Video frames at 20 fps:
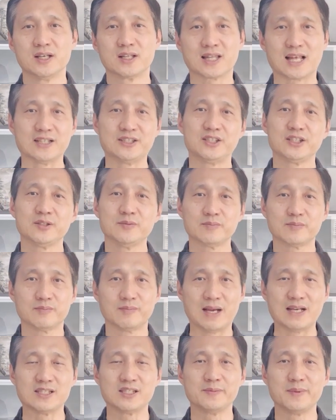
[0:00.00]
다시금
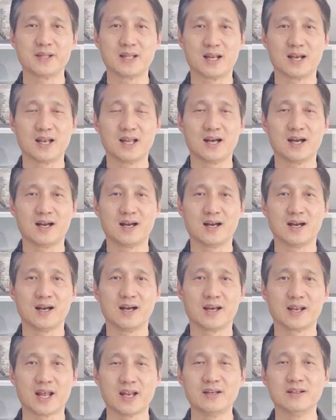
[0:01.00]
말씀해
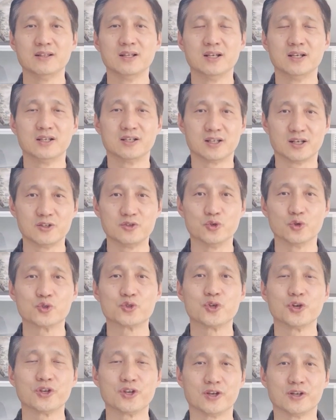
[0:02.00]
달라라는 그런
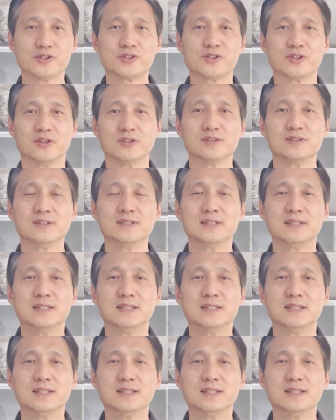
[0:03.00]
요청이었죠.